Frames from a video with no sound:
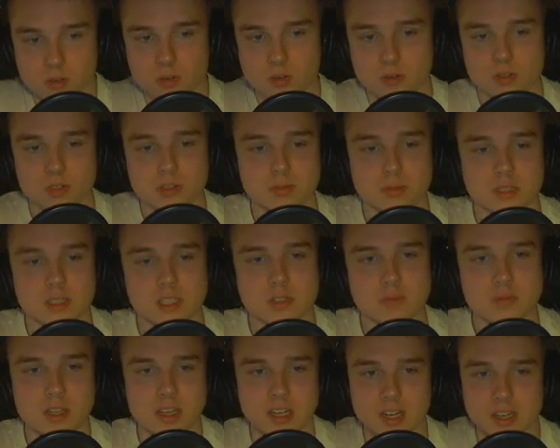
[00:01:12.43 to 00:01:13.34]
Und mit
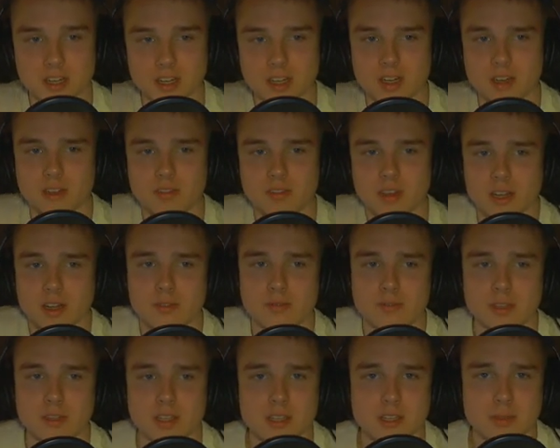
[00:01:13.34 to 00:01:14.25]
diesem Kader
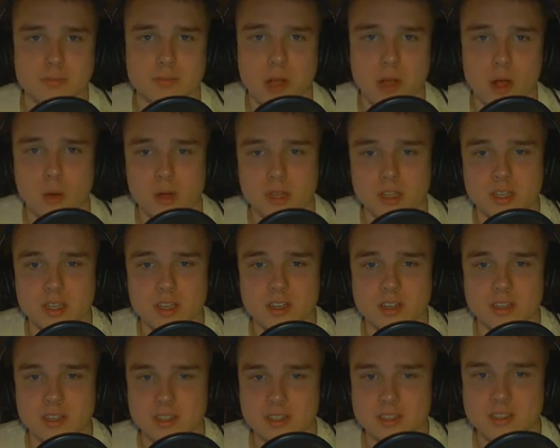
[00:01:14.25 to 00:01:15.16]
werden wir St. Pauli
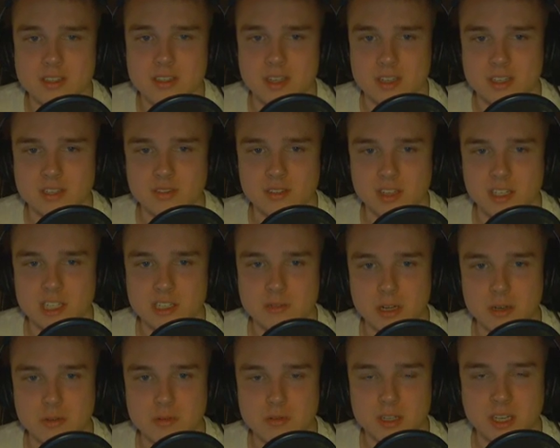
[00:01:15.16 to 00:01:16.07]
jetzt ein zweites
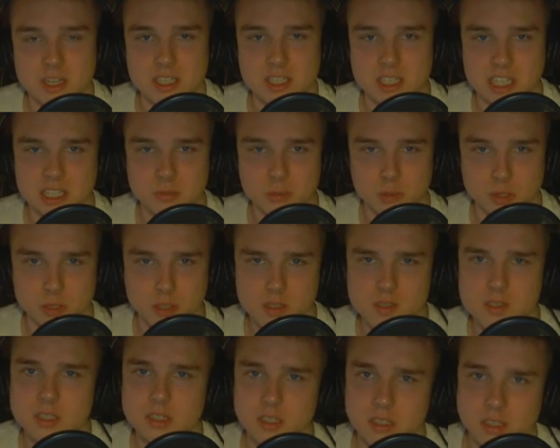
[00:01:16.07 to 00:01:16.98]
Mal in diesem
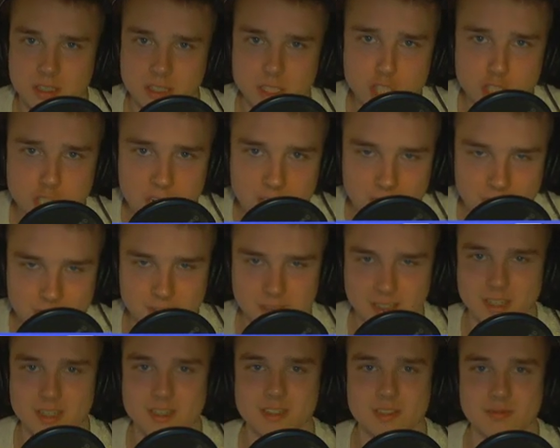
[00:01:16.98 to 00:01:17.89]
Karrieremodus in die Schranken
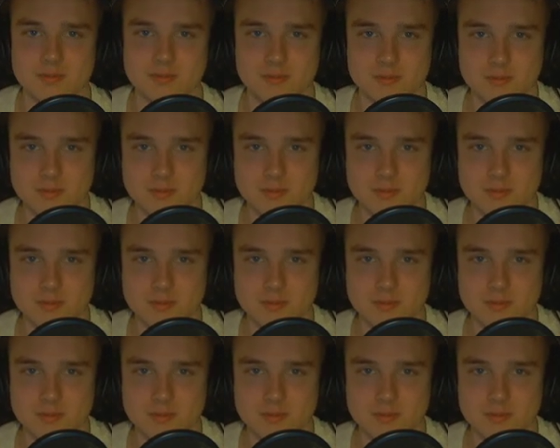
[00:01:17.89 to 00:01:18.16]
weisen.